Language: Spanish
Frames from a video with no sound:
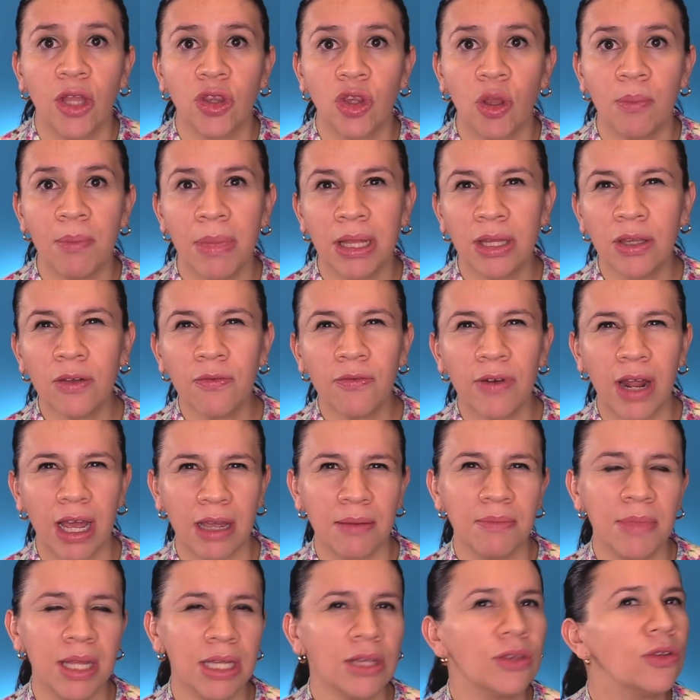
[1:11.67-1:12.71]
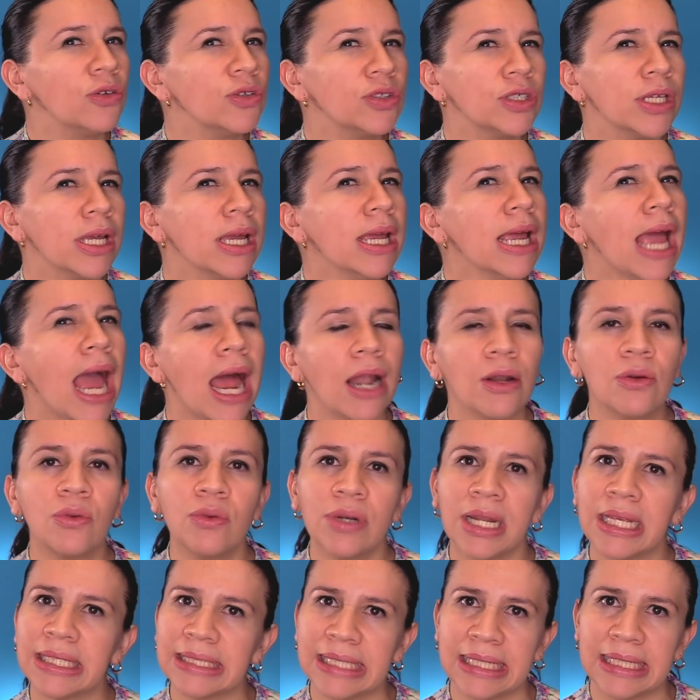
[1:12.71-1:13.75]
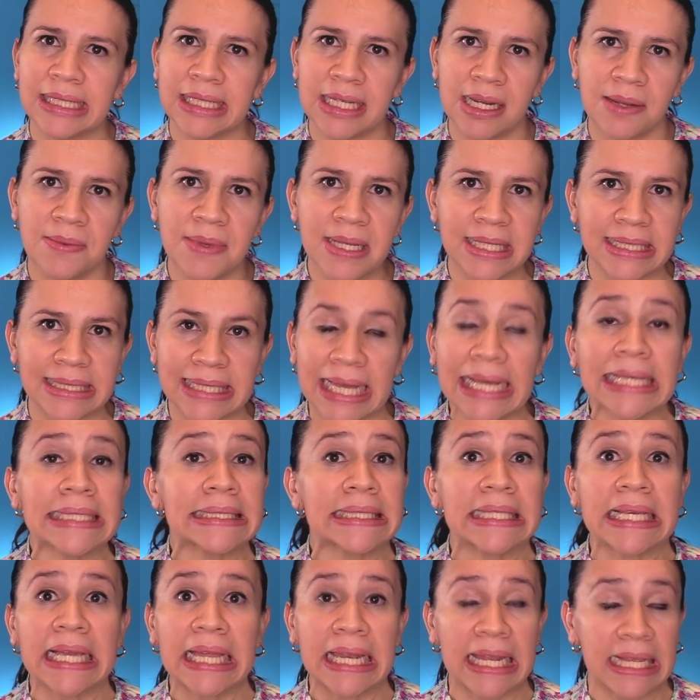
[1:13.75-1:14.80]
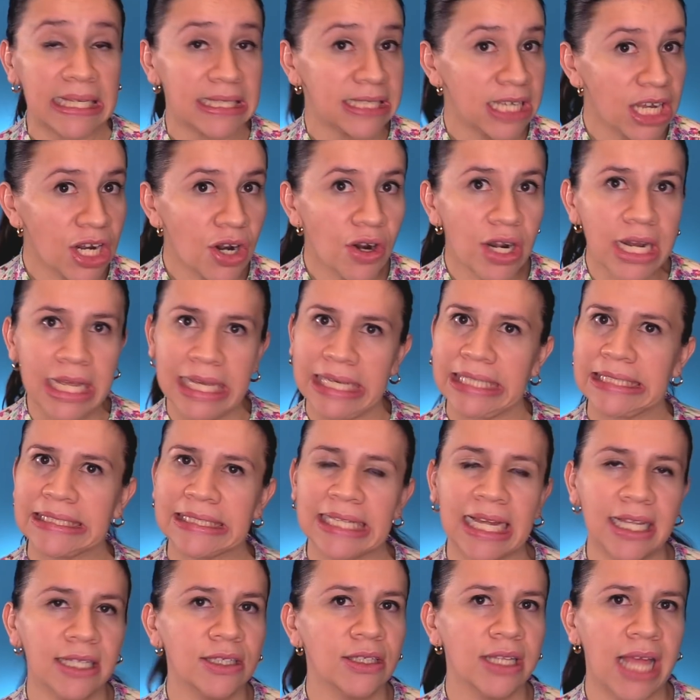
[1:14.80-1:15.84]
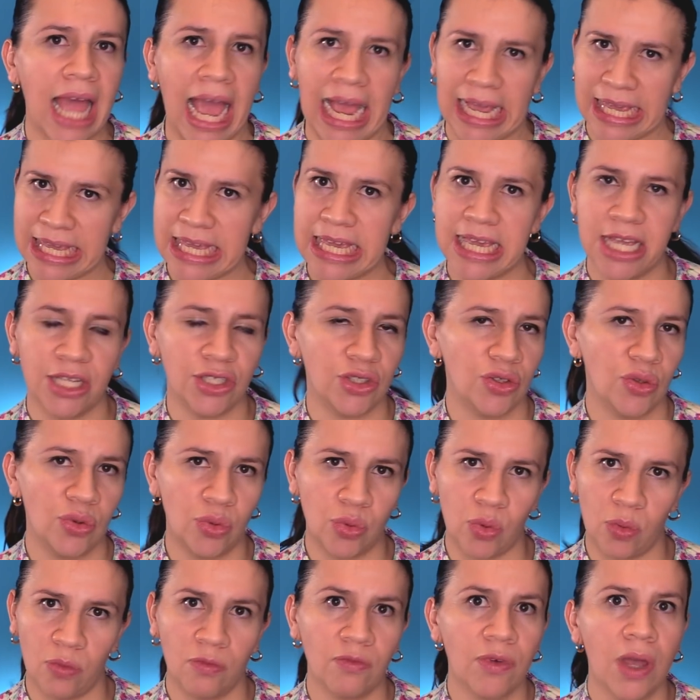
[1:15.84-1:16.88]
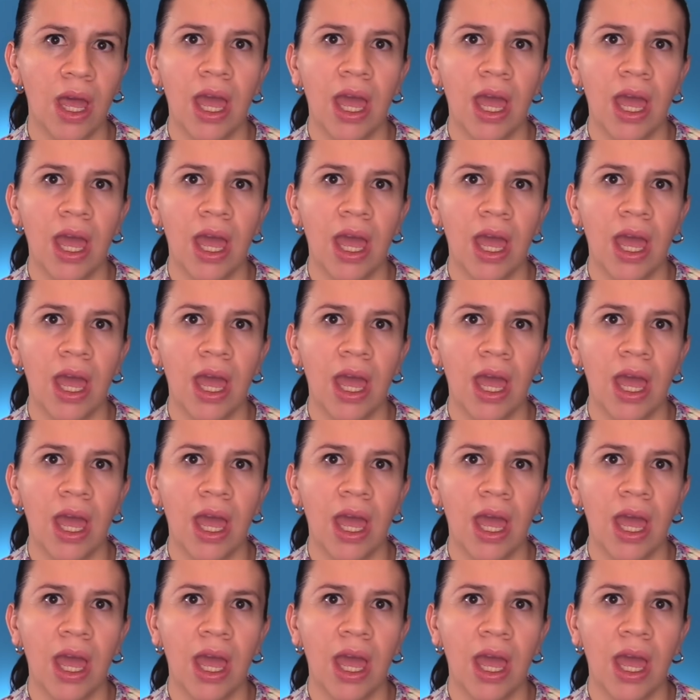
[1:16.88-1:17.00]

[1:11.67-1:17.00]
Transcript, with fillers: tomando fragmentos de algunas entrevistas que le hicieron y que están aquí en YouTube.